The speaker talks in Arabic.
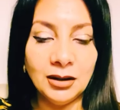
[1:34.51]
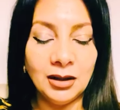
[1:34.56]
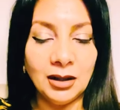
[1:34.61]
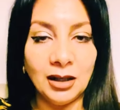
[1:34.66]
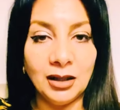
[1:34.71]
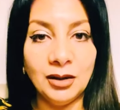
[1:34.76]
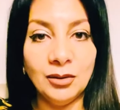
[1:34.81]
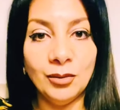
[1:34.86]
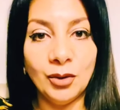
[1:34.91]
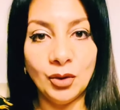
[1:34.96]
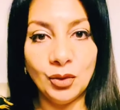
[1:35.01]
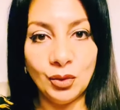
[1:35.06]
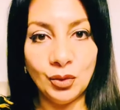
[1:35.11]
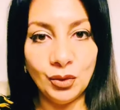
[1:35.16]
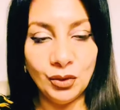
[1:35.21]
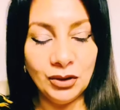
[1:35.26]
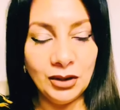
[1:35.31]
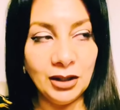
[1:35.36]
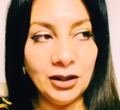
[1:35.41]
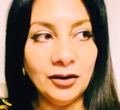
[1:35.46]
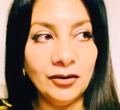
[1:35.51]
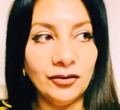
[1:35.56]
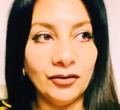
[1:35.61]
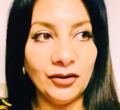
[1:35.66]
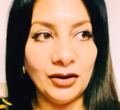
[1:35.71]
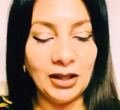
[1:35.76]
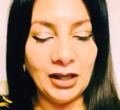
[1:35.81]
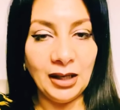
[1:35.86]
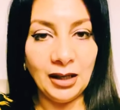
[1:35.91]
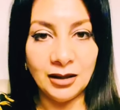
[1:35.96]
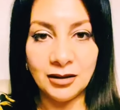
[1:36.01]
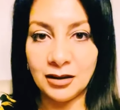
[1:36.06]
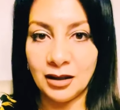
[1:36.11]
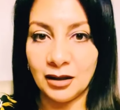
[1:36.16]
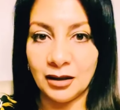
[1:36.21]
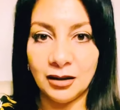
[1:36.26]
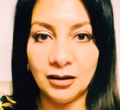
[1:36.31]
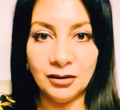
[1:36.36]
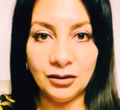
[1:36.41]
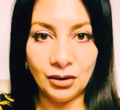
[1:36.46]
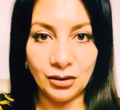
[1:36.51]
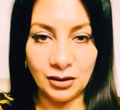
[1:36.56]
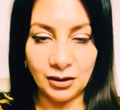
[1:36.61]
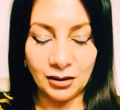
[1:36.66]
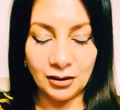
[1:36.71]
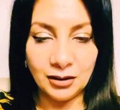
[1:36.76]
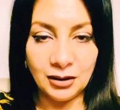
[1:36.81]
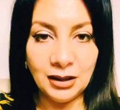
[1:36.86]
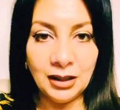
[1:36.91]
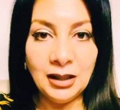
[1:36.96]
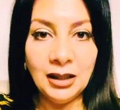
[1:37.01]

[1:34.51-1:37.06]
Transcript: اللي موجودة في هذا الطريق